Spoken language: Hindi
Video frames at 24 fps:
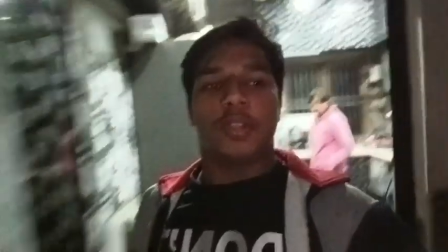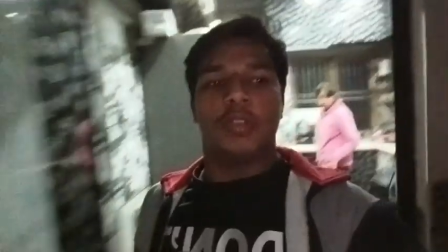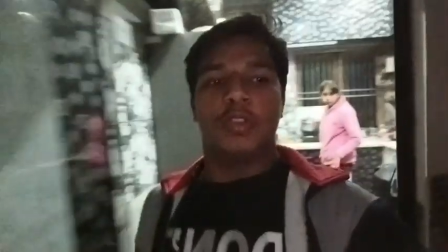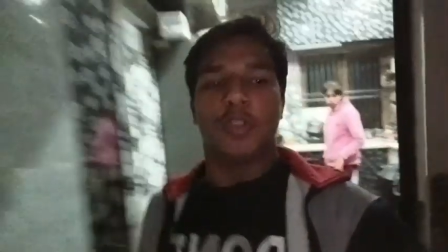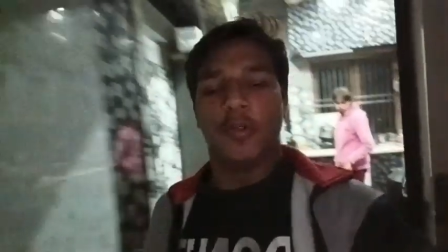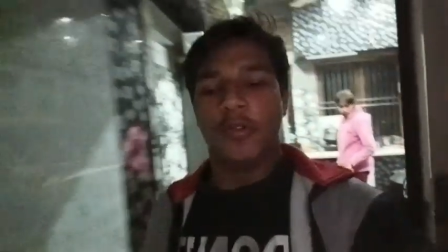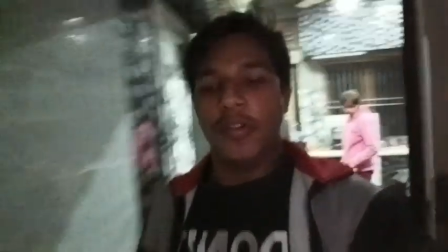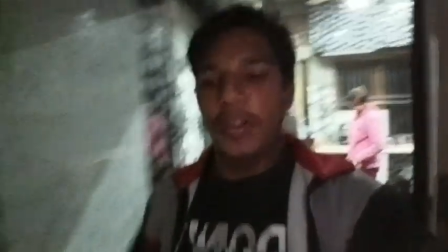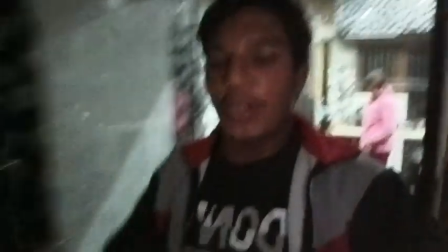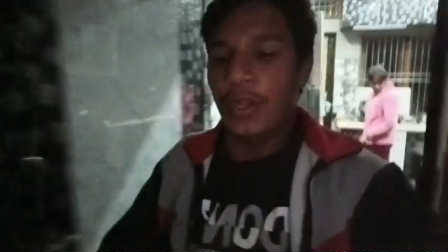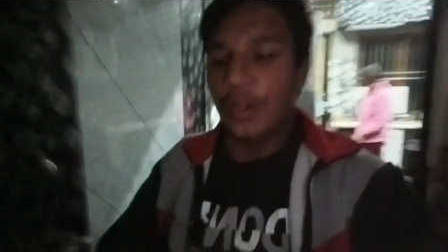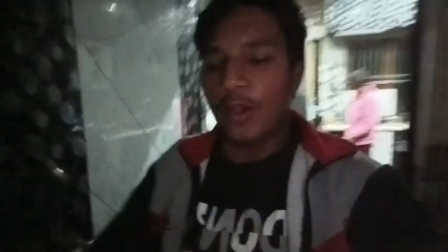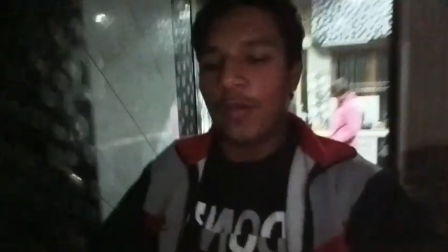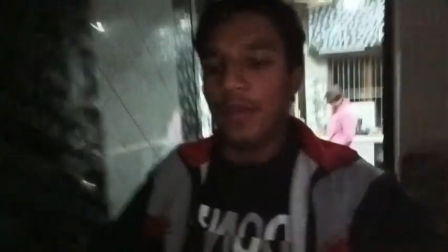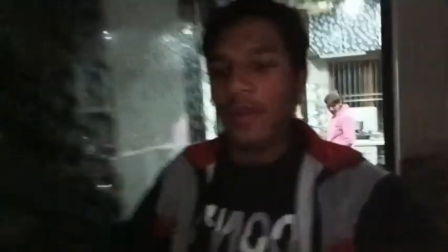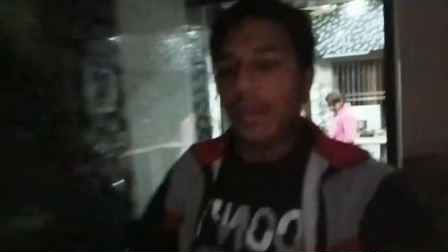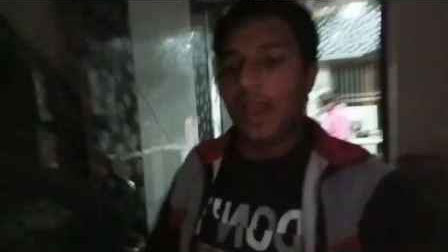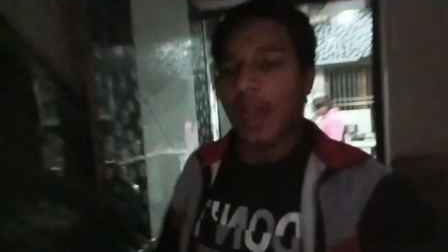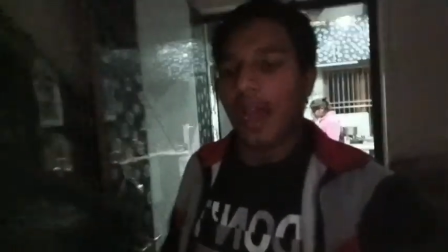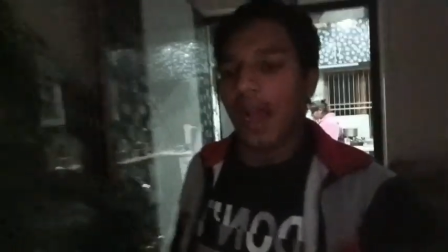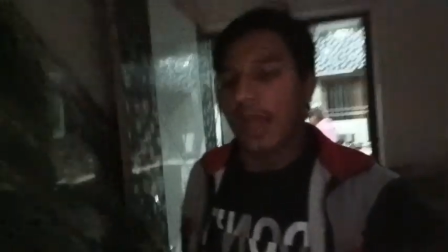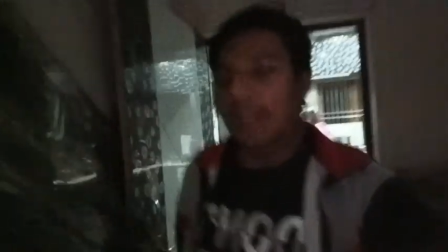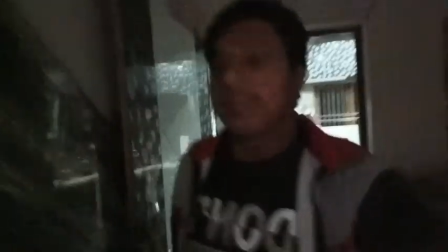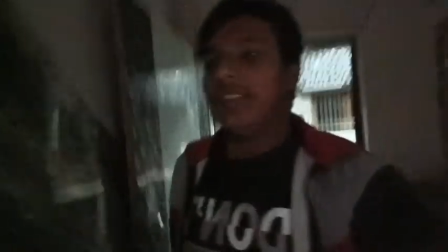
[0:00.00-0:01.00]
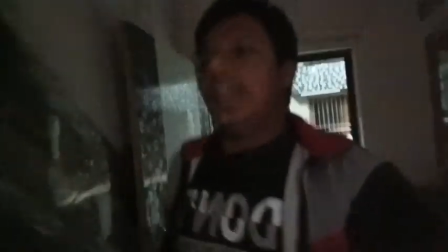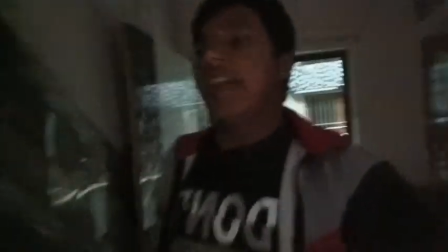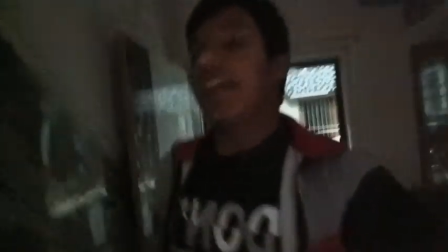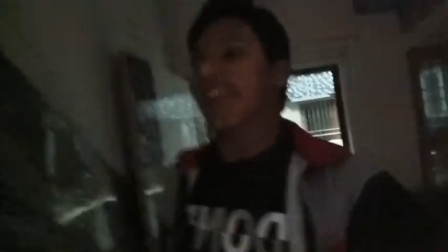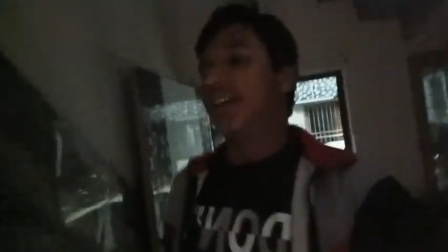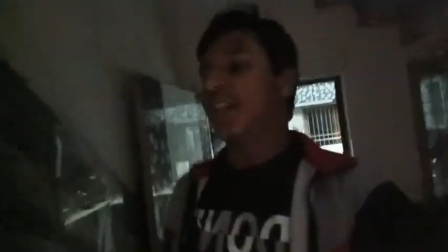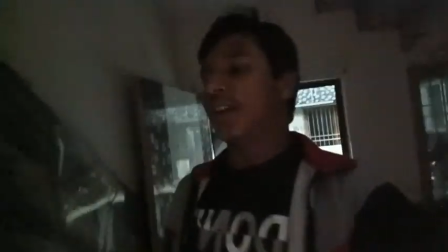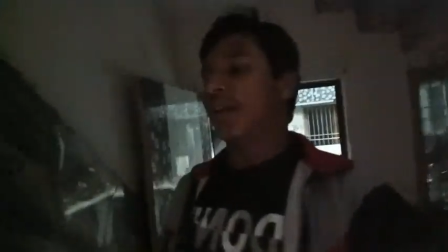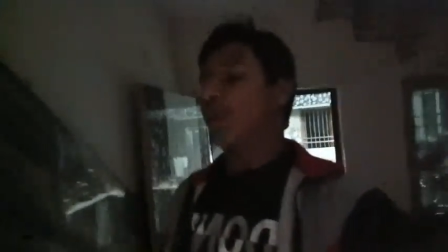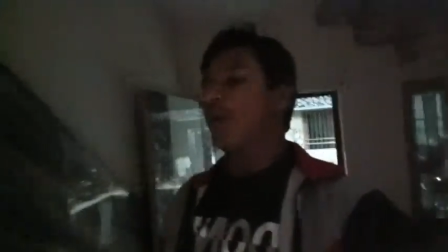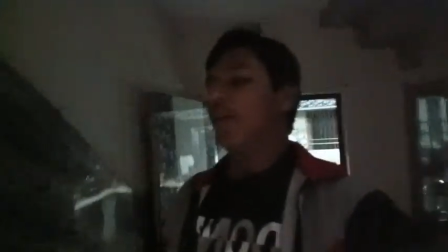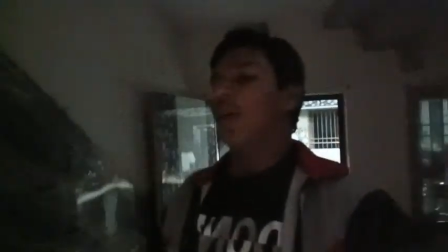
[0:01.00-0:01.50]
तो जो वीडियो अभी आधी
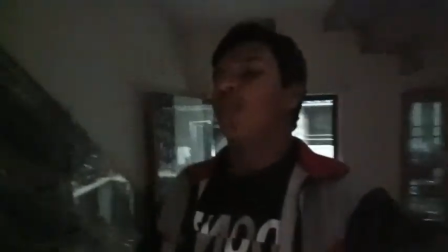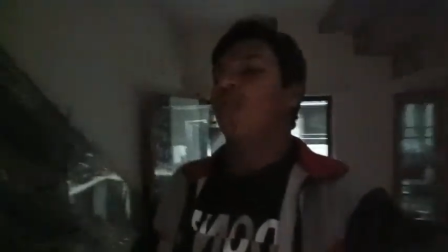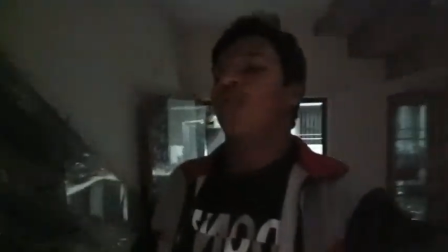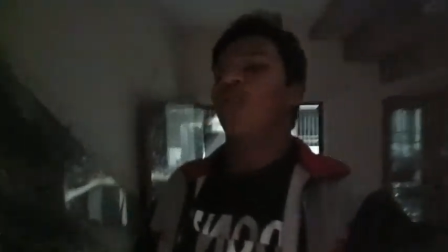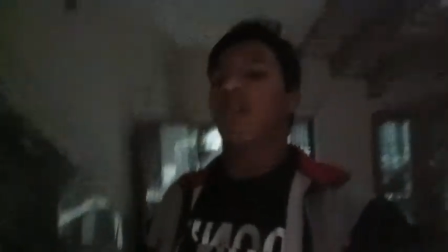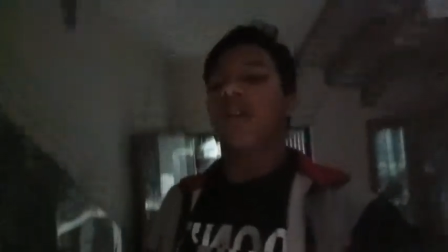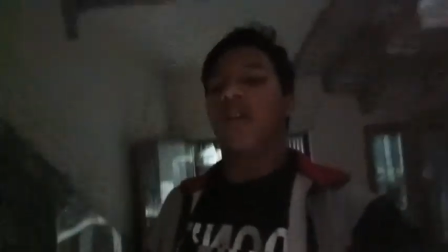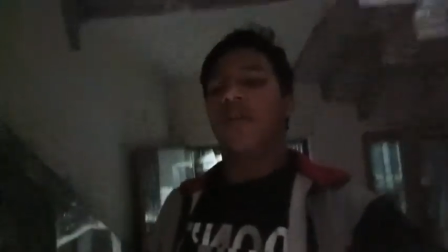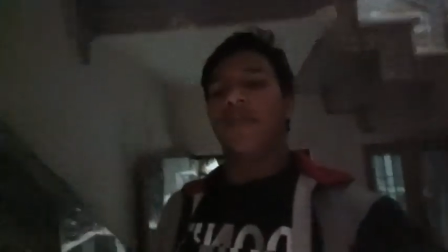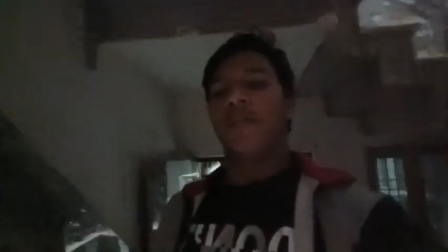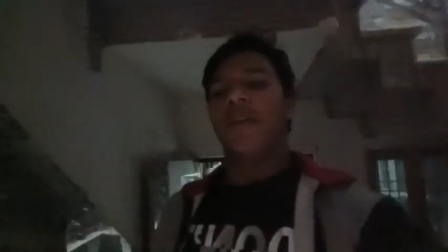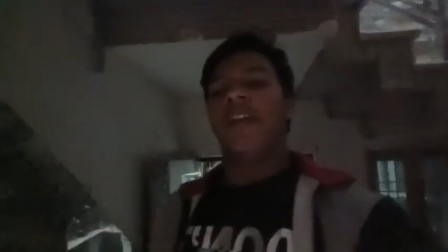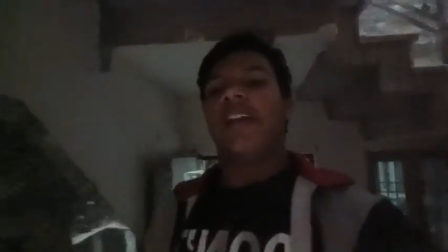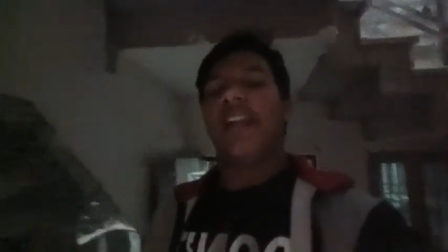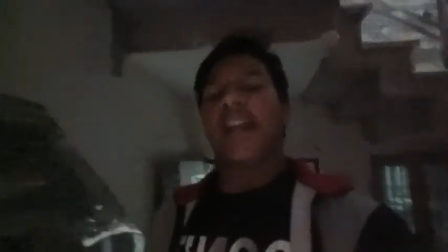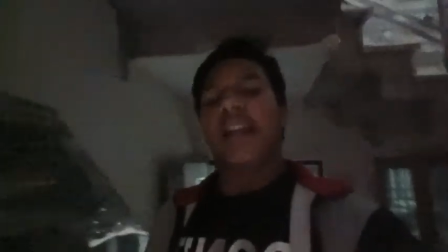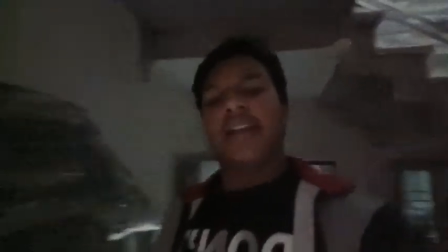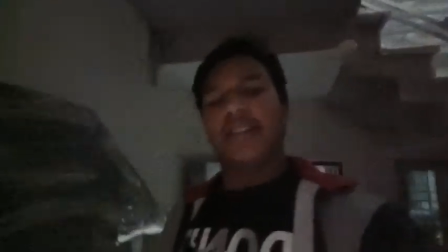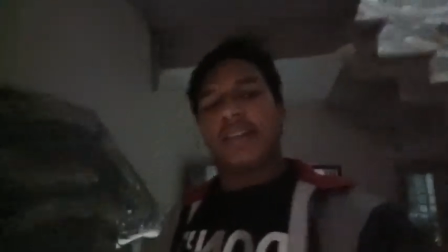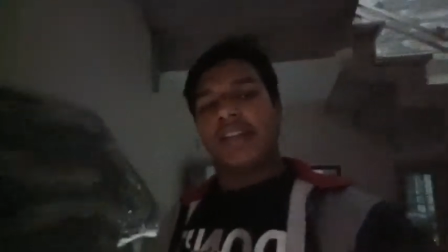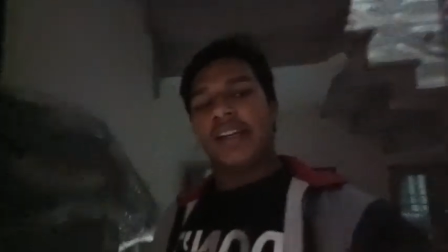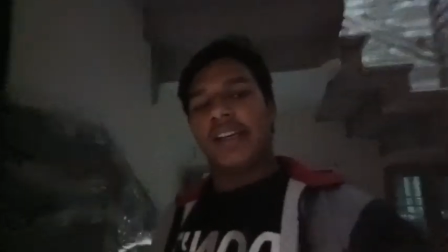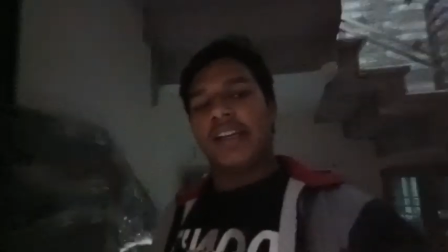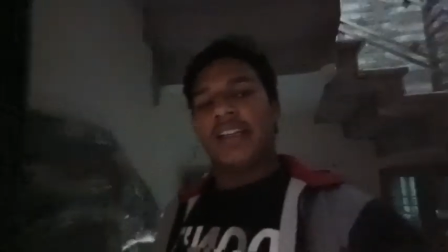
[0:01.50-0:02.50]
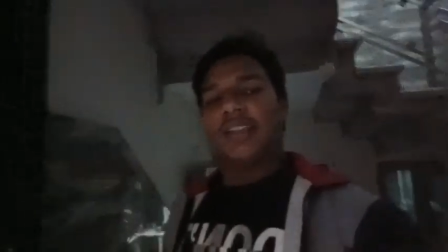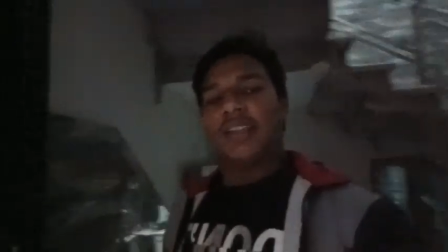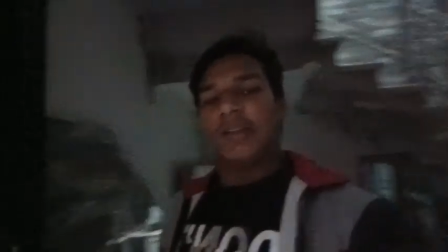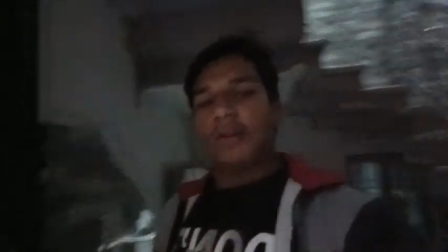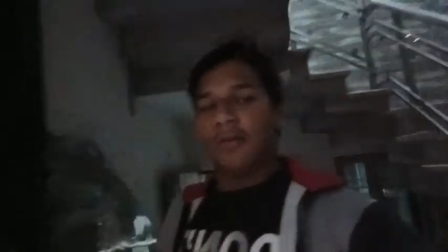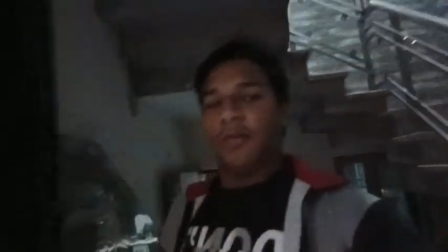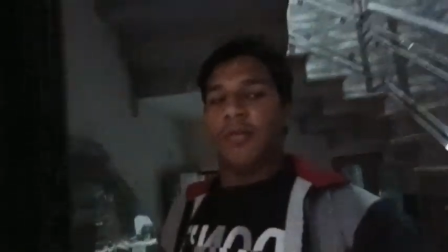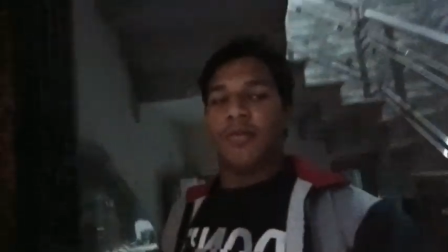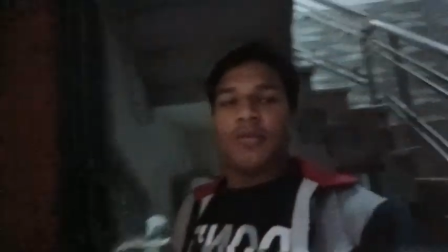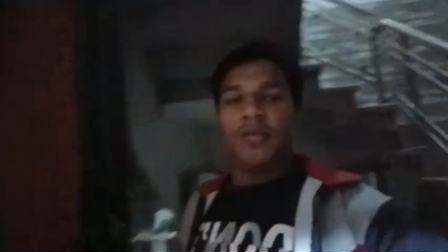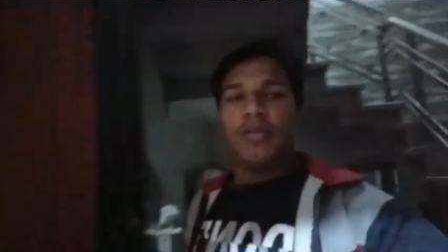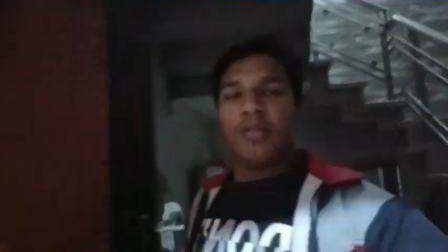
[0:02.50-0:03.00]
एडिट हुई है उसको कंप्लीट एडिट कर लेता हूँ